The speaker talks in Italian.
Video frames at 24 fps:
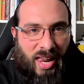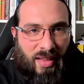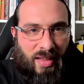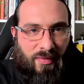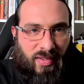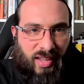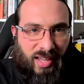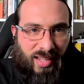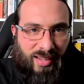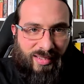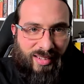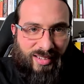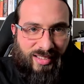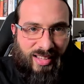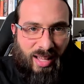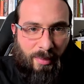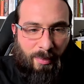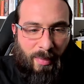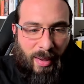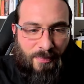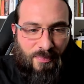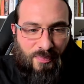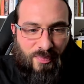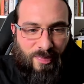la vendita,
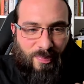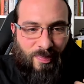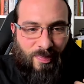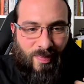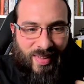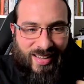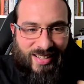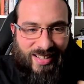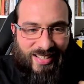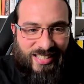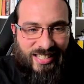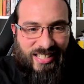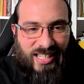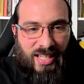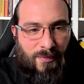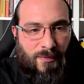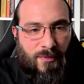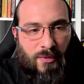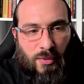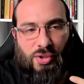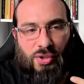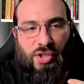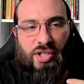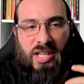ma se
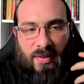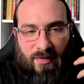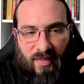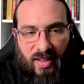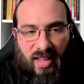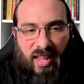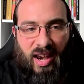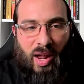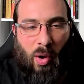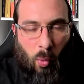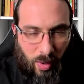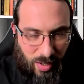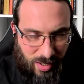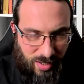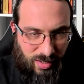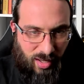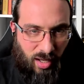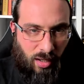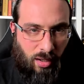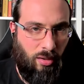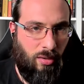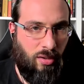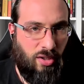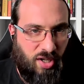fosse vera questa
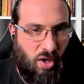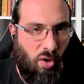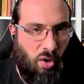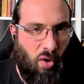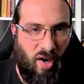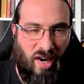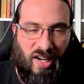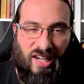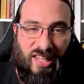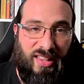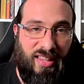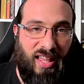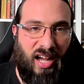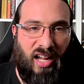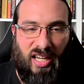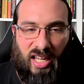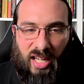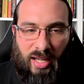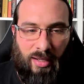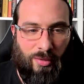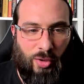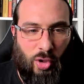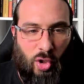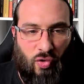cosa, allora
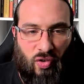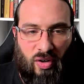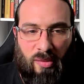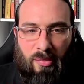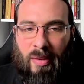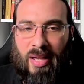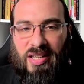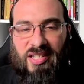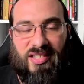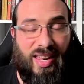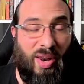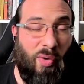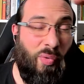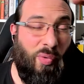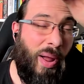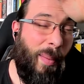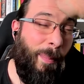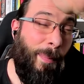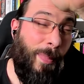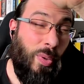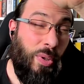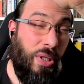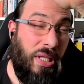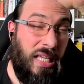l'Italia dovrebbe essere una
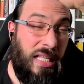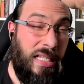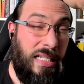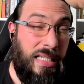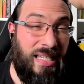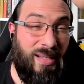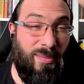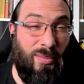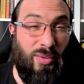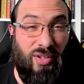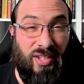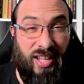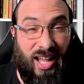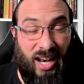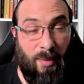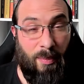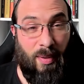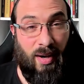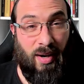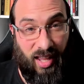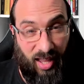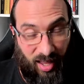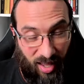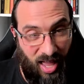potenza mondiale
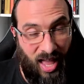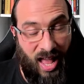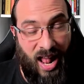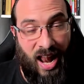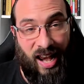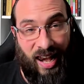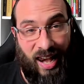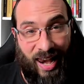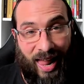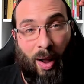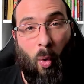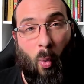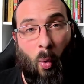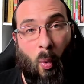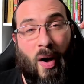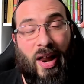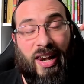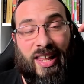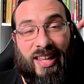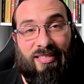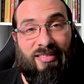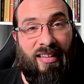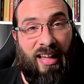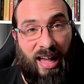perché la
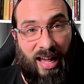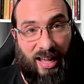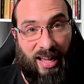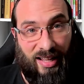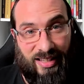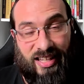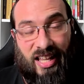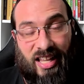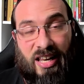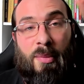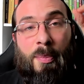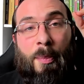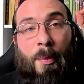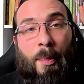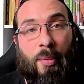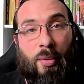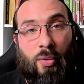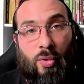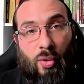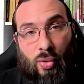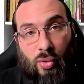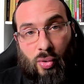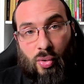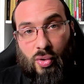qualità del
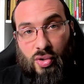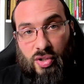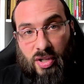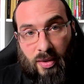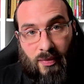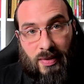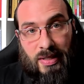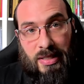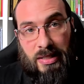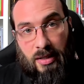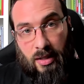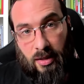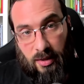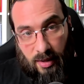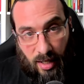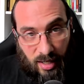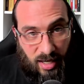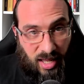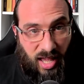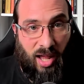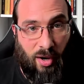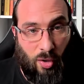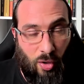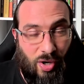prodotto o servizio
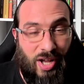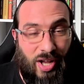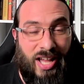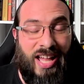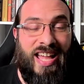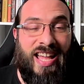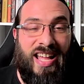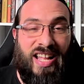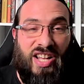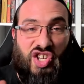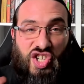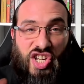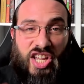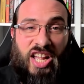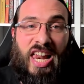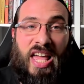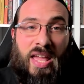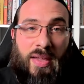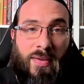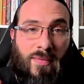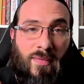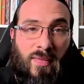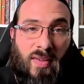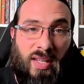italiano ce la
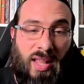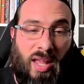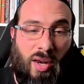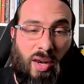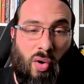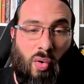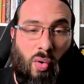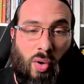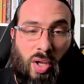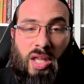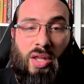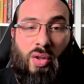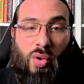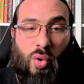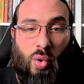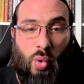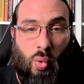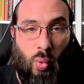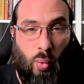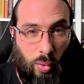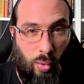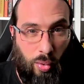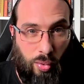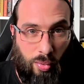invidiano in
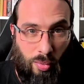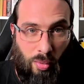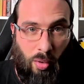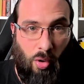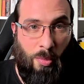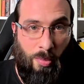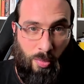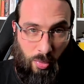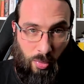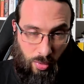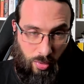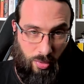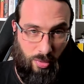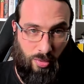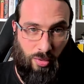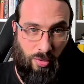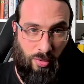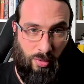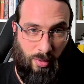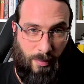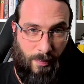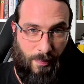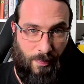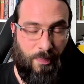tutto il
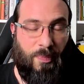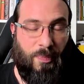mondo.